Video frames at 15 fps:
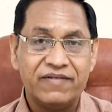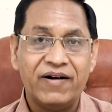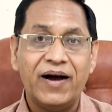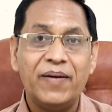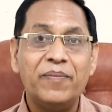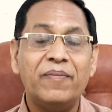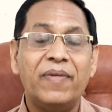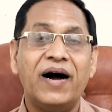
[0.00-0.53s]

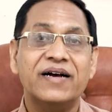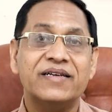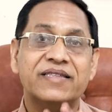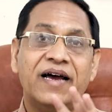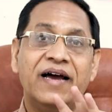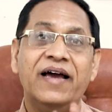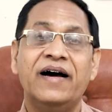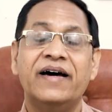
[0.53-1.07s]
जवाब
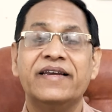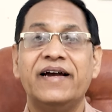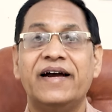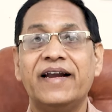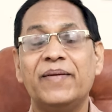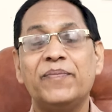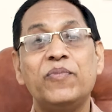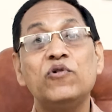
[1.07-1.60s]
मांगता है
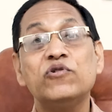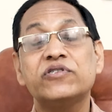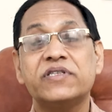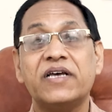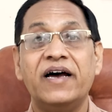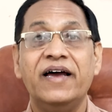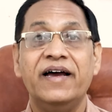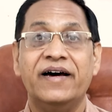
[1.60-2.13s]
हरियाणा
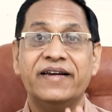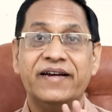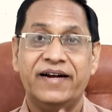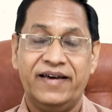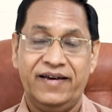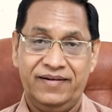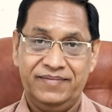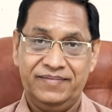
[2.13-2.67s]
पूछता है
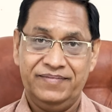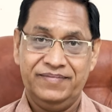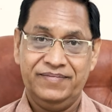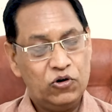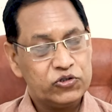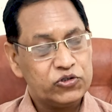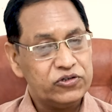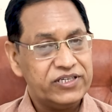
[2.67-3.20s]
हरियाणा
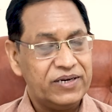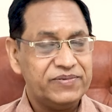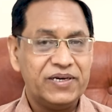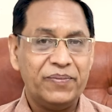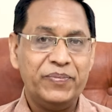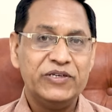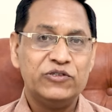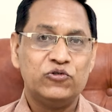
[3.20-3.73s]
दोस्तों जब
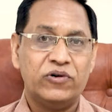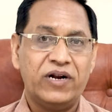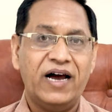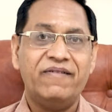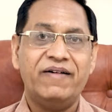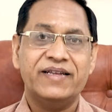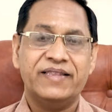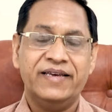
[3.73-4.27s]
जब भी
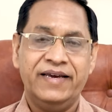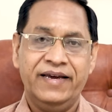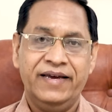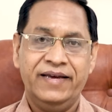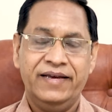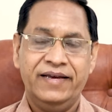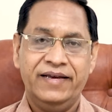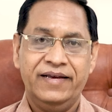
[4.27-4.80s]
चुनाव आते
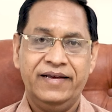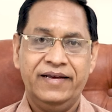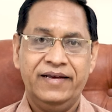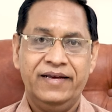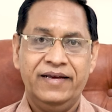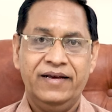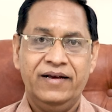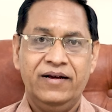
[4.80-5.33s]
हैं
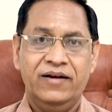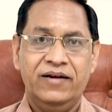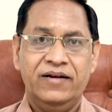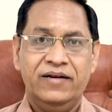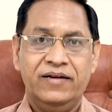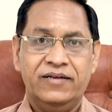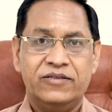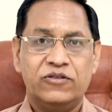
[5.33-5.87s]

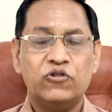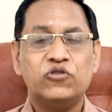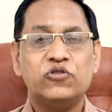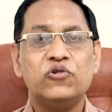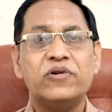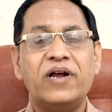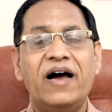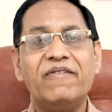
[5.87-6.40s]
तो
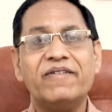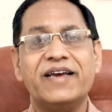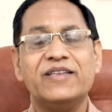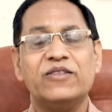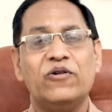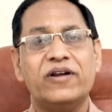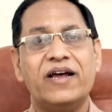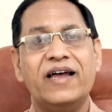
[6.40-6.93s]
चुनाव
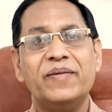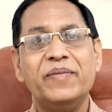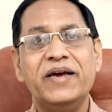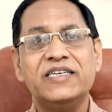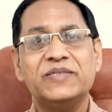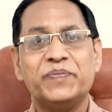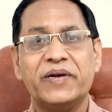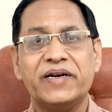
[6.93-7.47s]
के दौरान
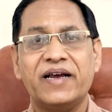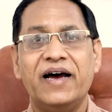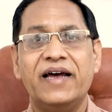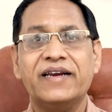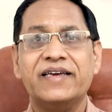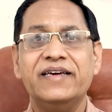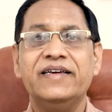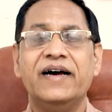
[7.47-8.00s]
में इस
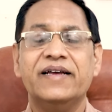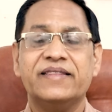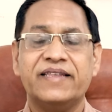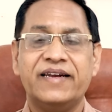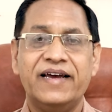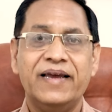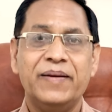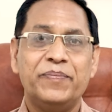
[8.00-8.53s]
प्रकार की
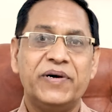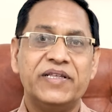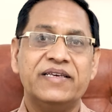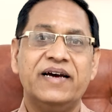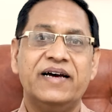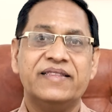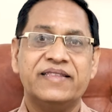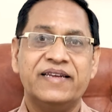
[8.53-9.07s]
यात्राएं
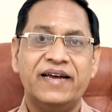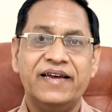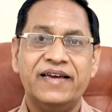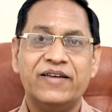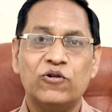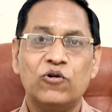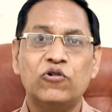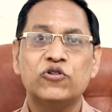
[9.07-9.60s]
पद
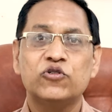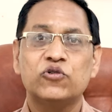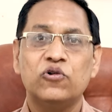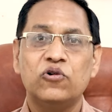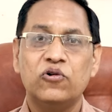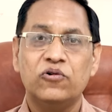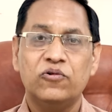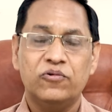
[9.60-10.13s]
यात्राएं रोड
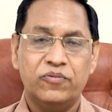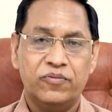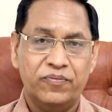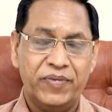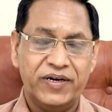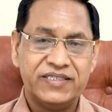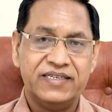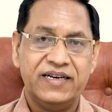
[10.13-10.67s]
शो
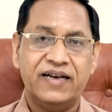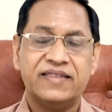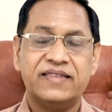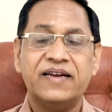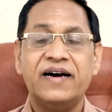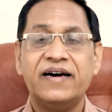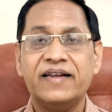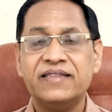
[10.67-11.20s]
बस
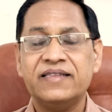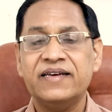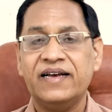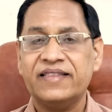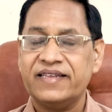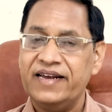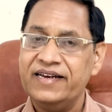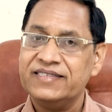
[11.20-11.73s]
यात्रा रथ
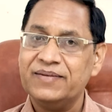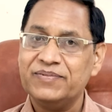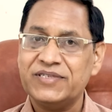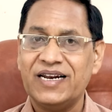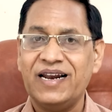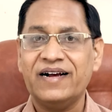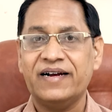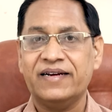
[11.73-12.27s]
यात्रा ये सब
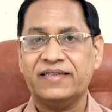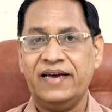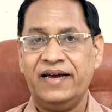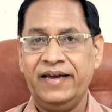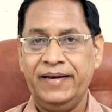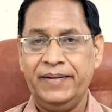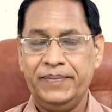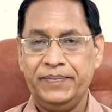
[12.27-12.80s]
चला करता
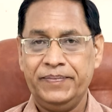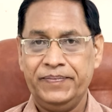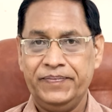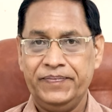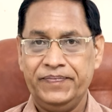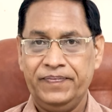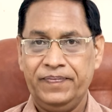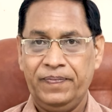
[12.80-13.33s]
है
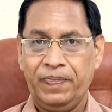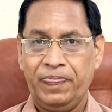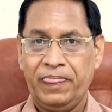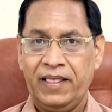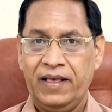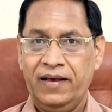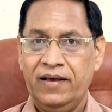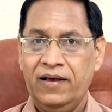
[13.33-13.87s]

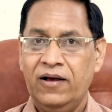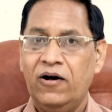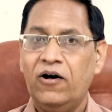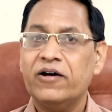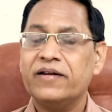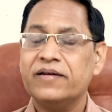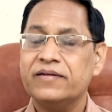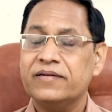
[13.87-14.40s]

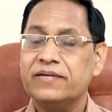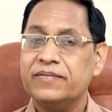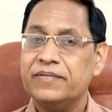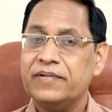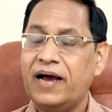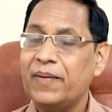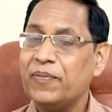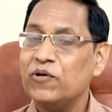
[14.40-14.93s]
और
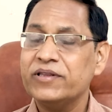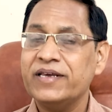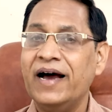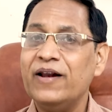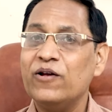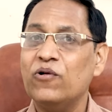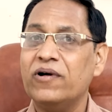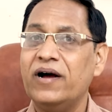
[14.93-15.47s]
आपको ध्यान